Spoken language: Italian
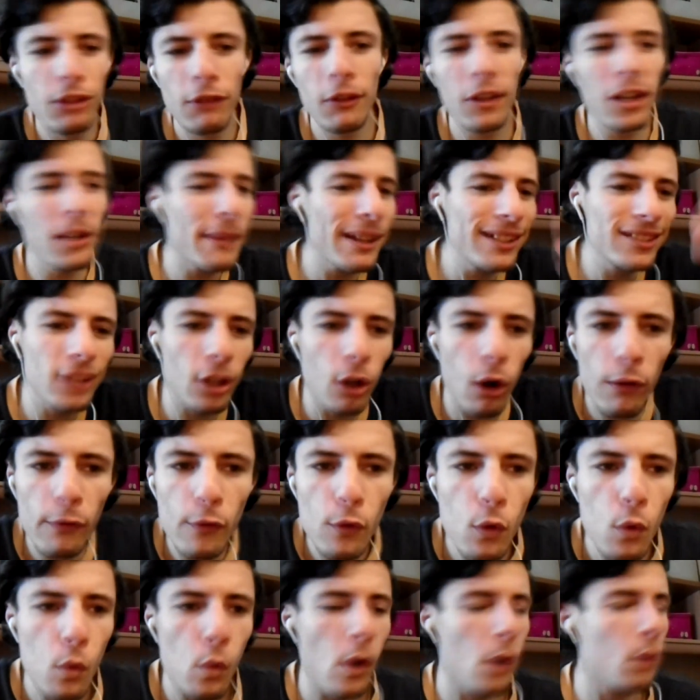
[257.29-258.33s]
la vorrei mettere
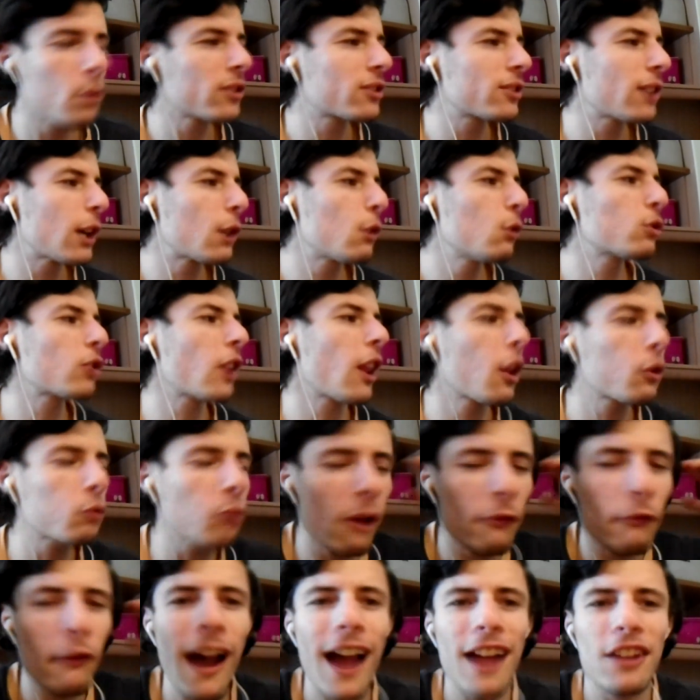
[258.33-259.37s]
ovunque questa cosa. La
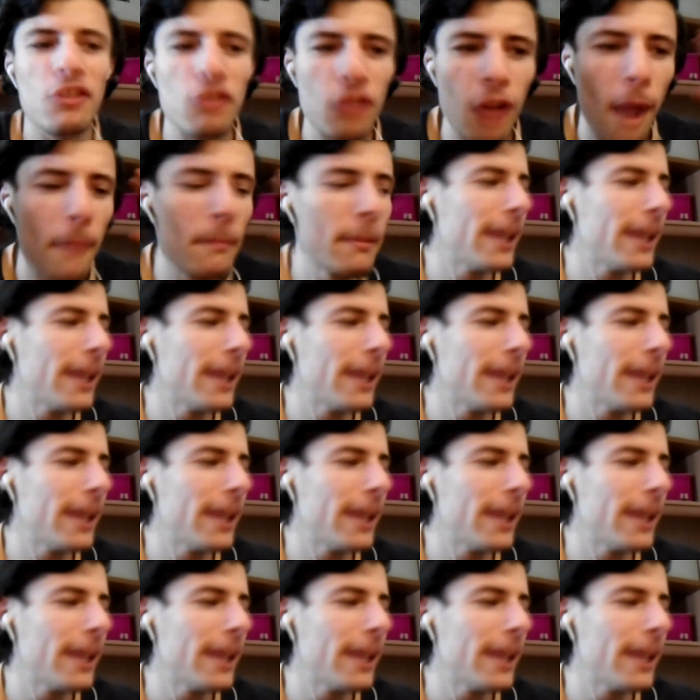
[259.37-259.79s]
sua faccia